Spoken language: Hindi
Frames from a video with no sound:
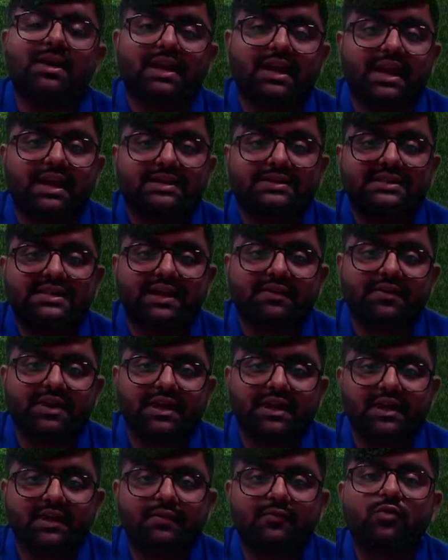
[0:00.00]
मकेन्स के
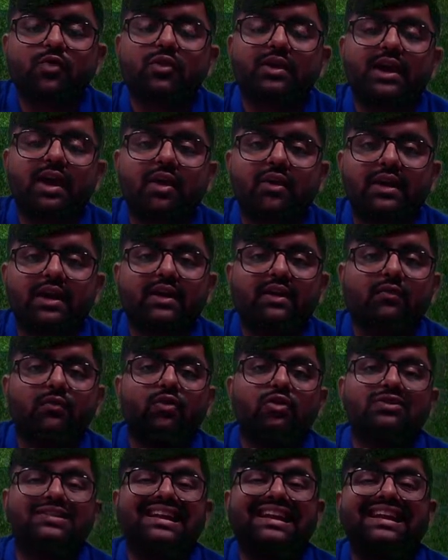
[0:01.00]
वगैरह वो क्या हो गए वो
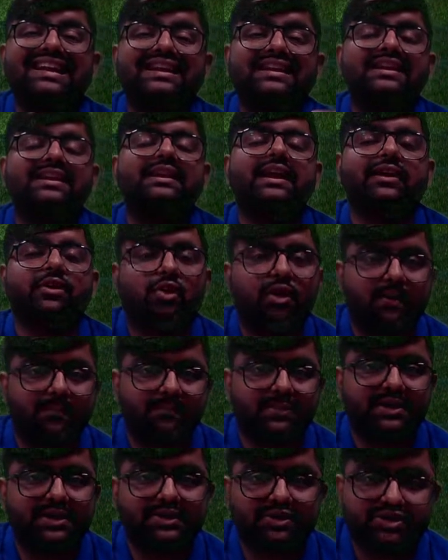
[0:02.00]
लोग इनडिरेक्ट
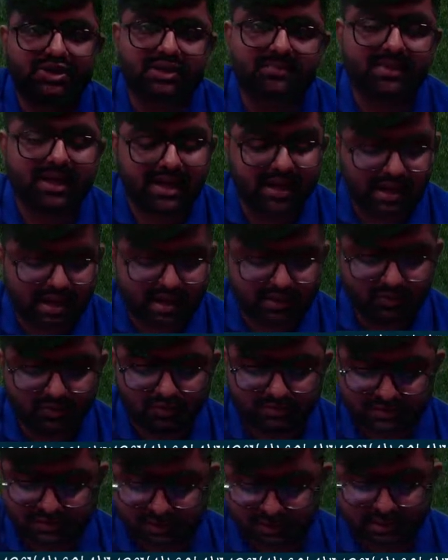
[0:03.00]
कॉम्पिटिशन में एक
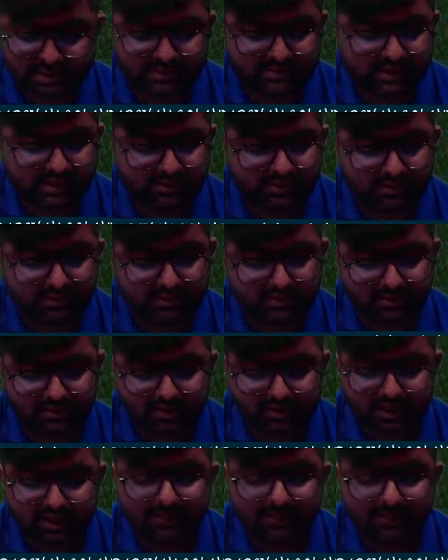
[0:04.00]
दूसरे के साथ ओके